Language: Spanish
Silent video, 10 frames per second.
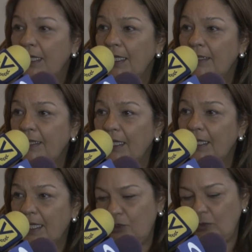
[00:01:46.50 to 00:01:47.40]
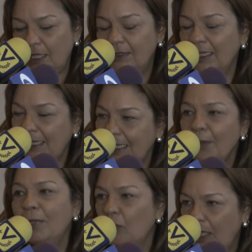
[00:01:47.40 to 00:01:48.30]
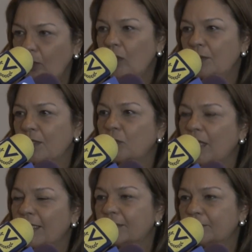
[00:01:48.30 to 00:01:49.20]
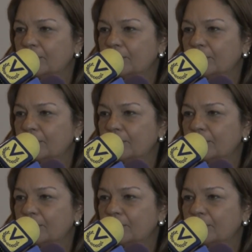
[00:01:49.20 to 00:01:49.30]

Este, que estuviera tranquila, pero él nos iba a ayudar.